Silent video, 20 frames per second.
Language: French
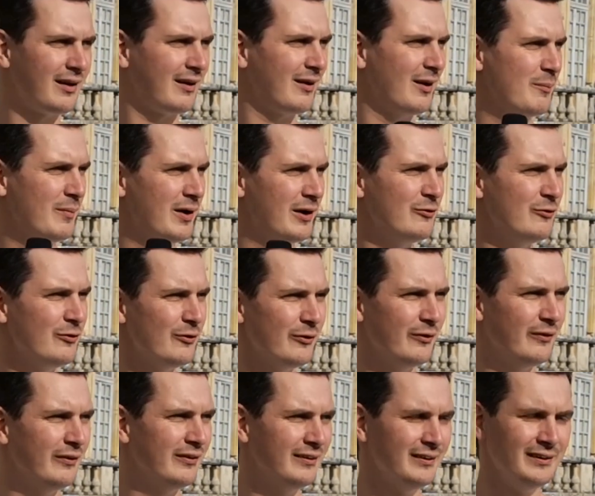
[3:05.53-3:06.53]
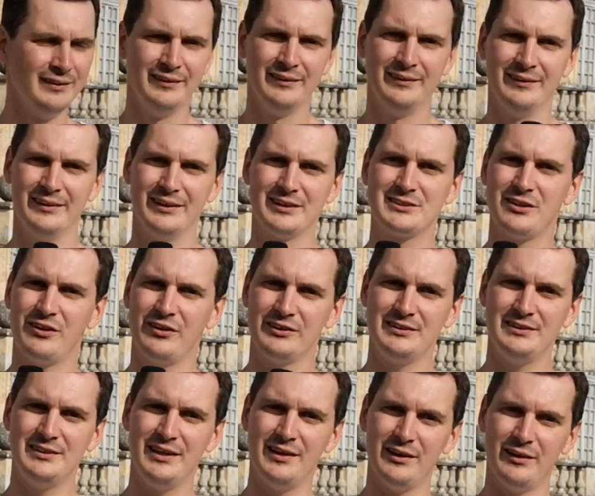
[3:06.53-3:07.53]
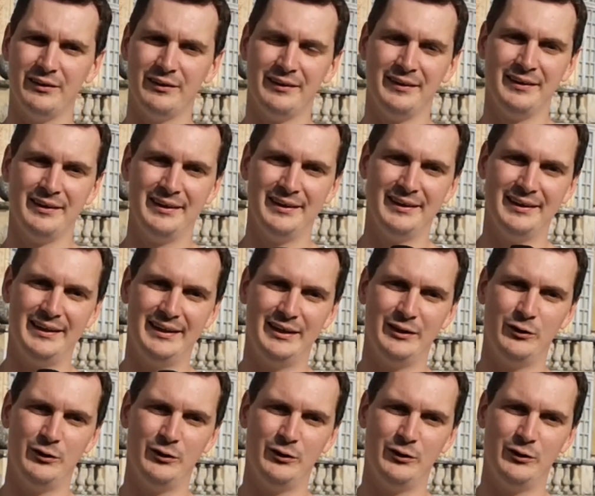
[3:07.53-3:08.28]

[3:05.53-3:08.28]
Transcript: qui est quand même un lieu extraordinaire. Et